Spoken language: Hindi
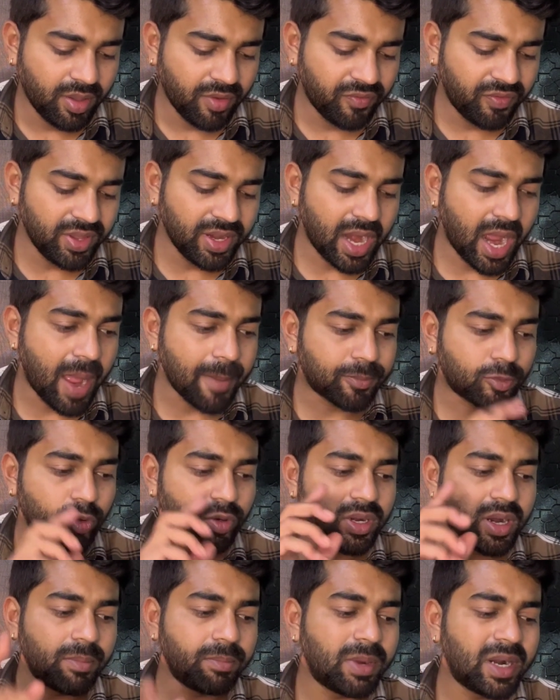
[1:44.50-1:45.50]
फिर आपको
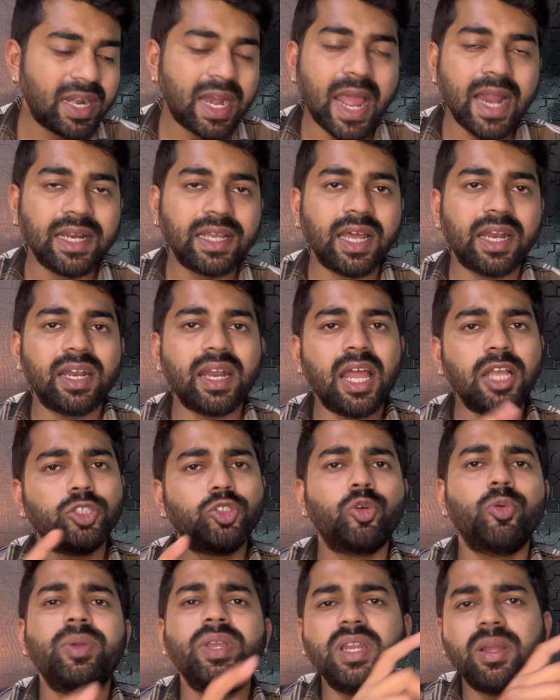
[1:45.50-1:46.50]
नंबर डायल करना है
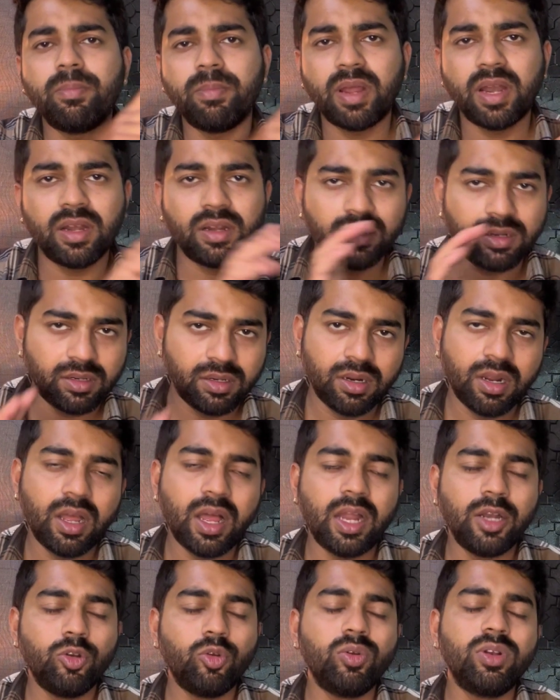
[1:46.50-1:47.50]
जो भी नंबर
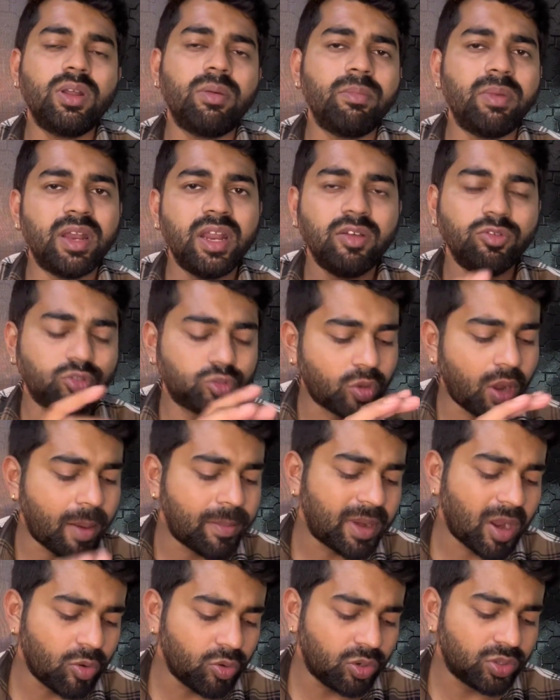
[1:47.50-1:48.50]
अननोन नंबर है उसको आप
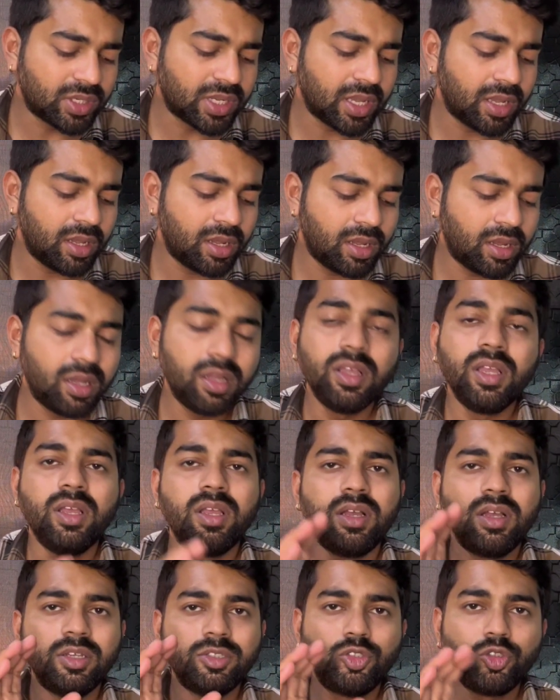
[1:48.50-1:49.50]
डाउनलोड
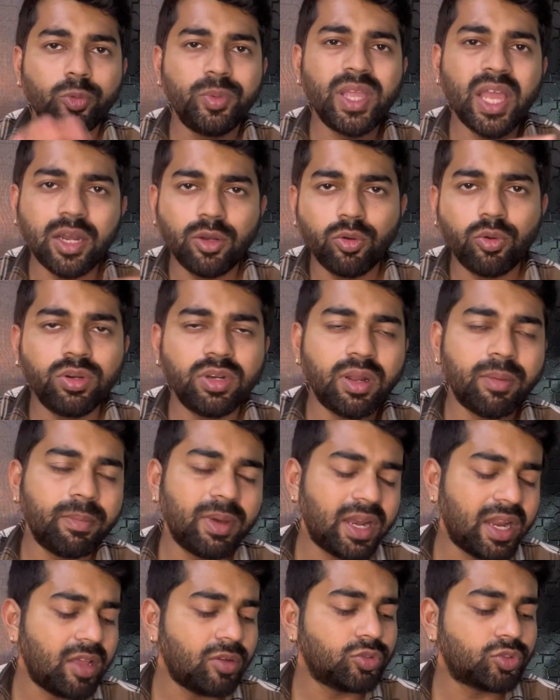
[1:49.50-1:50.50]
जो भी अननोन
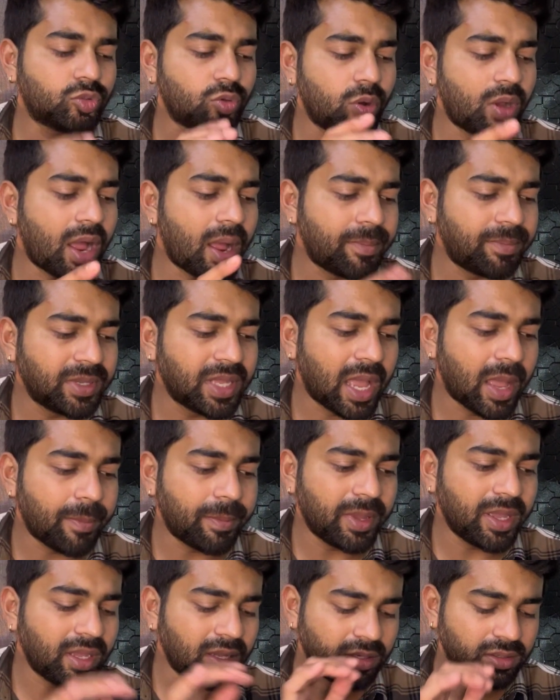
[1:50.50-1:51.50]
नंबर है उसको आप यहां
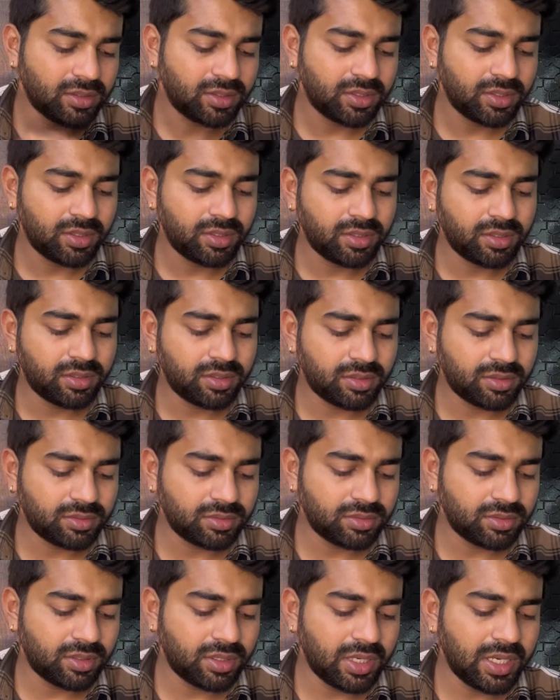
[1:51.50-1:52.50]
पे
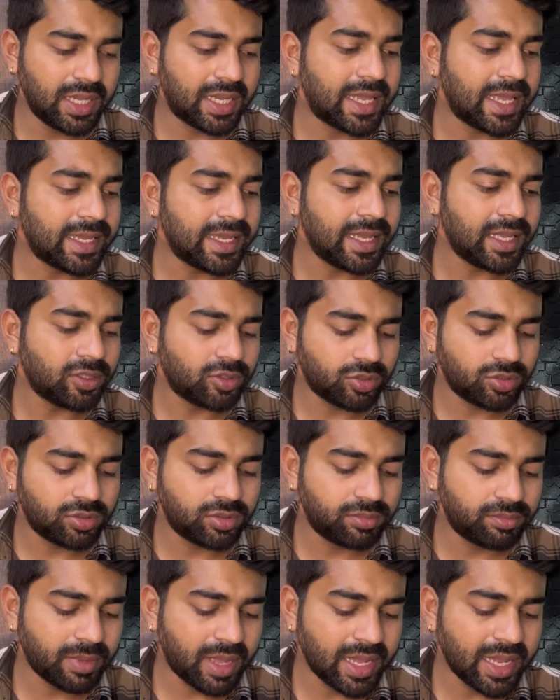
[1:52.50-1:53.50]
लिखेंगे तो
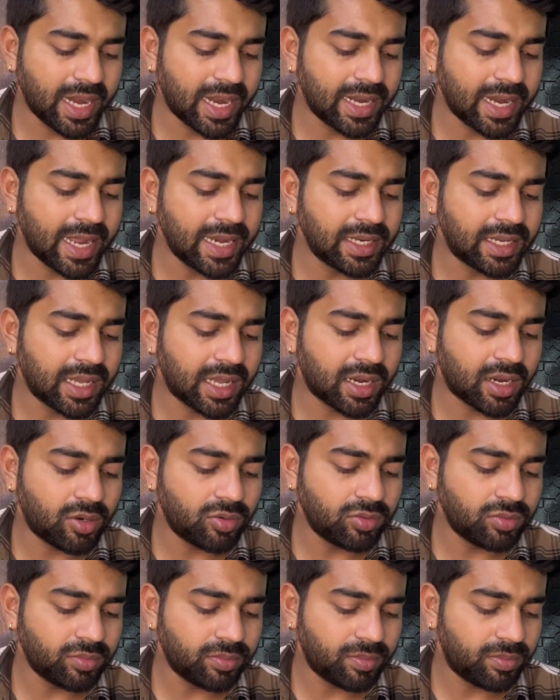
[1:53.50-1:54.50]
मैं यहां डायल कर रहा हूं